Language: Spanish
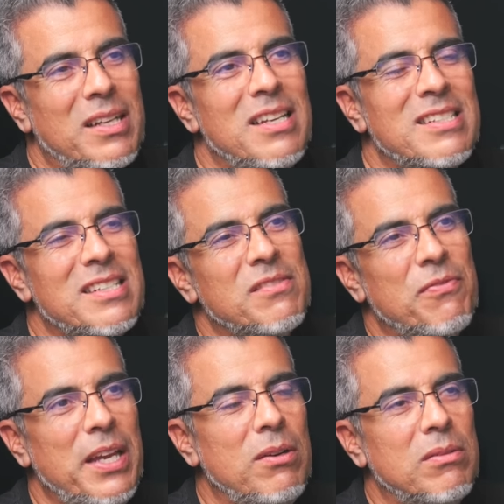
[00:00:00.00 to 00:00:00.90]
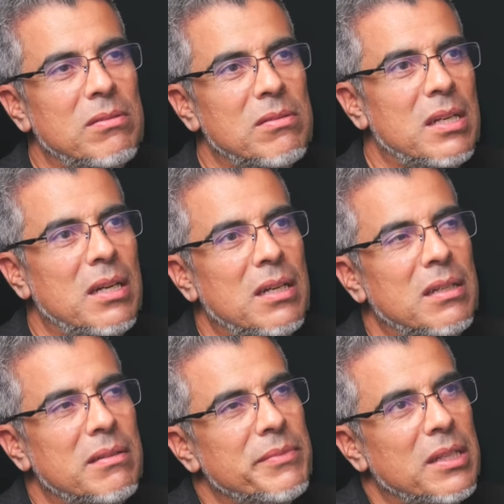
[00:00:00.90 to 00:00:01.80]
porque es que es feo, o
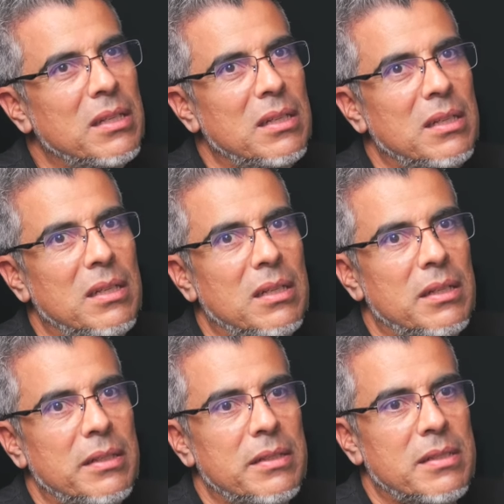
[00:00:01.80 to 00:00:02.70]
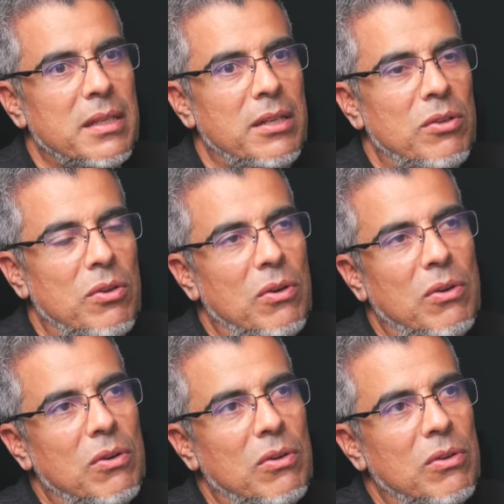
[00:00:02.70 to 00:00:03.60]
sea, este,
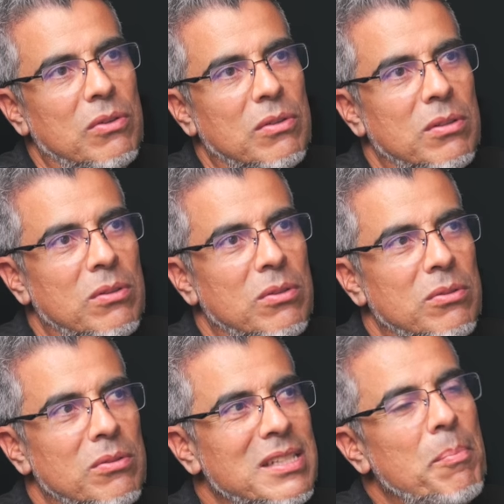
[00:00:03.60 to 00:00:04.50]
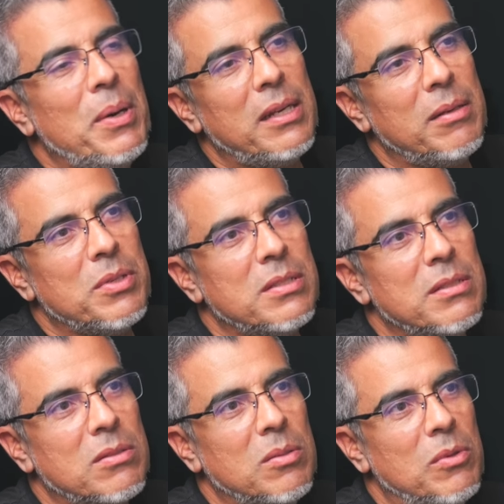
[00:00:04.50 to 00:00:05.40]
no, no, no, está padre, pues,
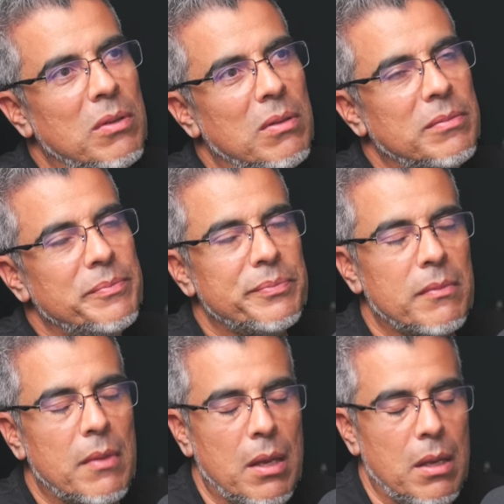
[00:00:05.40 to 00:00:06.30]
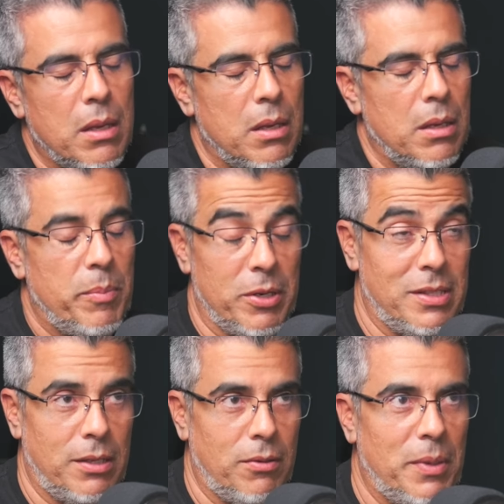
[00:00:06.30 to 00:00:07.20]
no, es como...
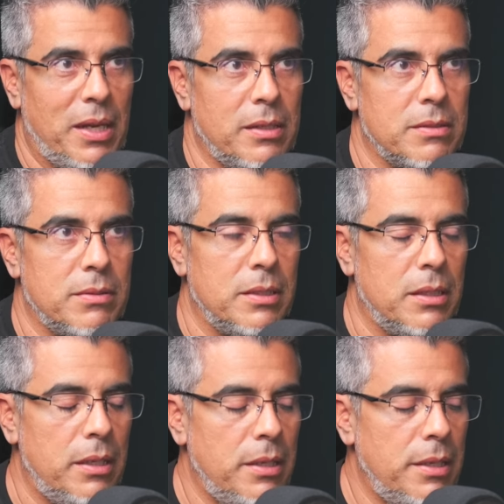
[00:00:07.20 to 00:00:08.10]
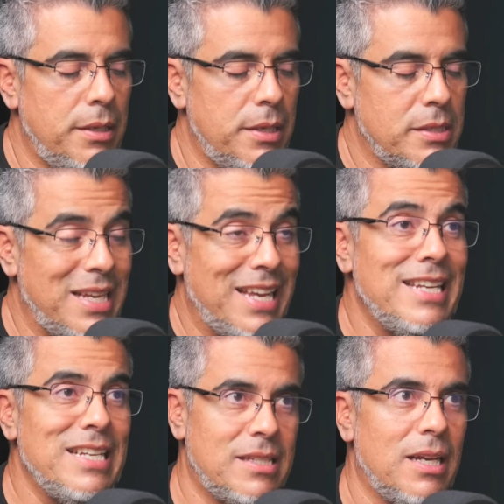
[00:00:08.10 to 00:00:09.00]
Pero sí tengo imágenes. Y este,
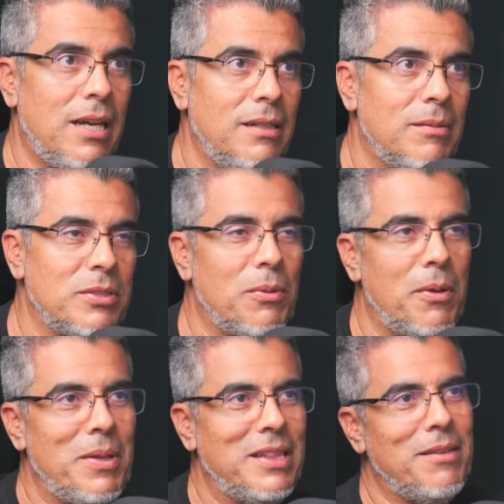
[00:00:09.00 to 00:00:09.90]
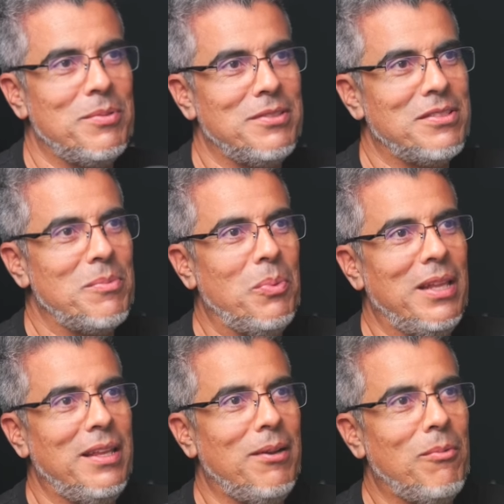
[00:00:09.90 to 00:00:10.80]
en esta, pues obviamente pues, no se
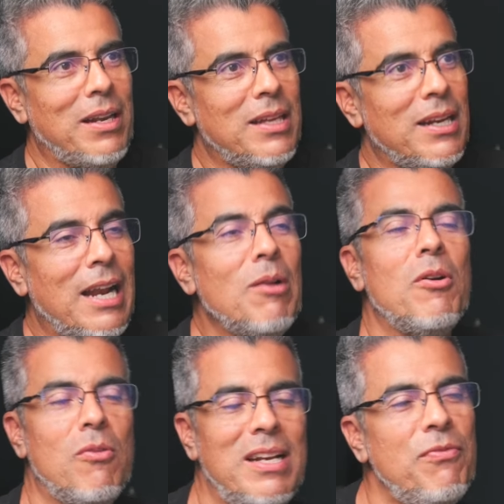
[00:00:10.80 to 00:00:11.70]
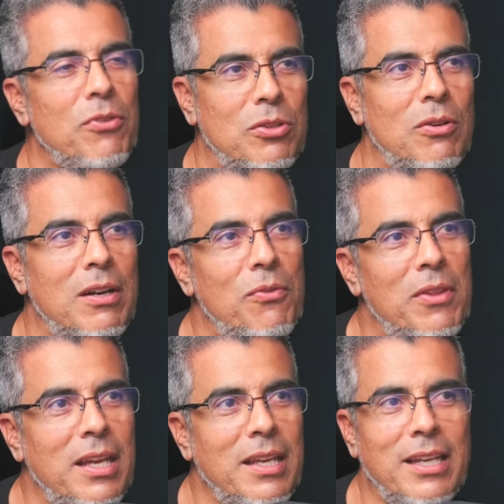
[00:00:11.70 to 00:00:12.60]
puede guardar. A lo mejor el
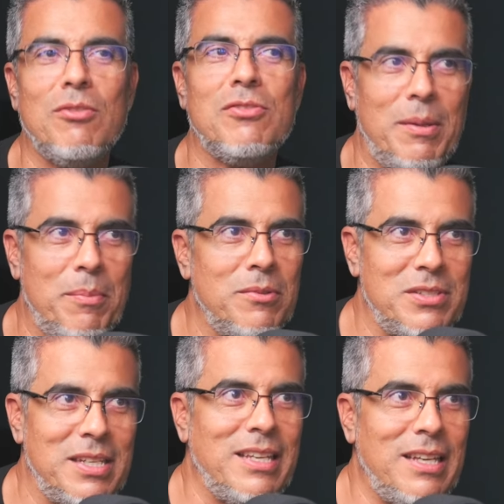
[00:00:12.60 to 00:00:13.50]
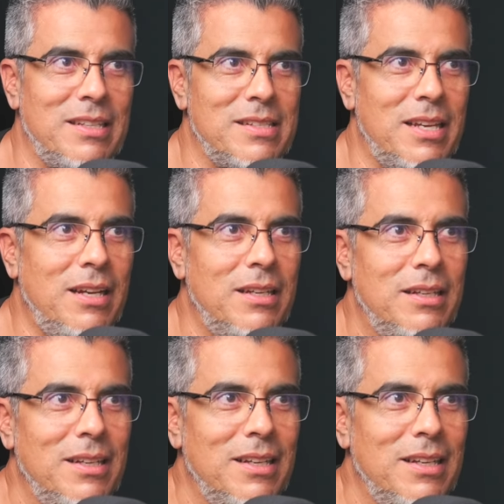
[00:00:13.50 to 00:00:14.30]
fotógrafo de ahí, que no sé, no sé quién sea,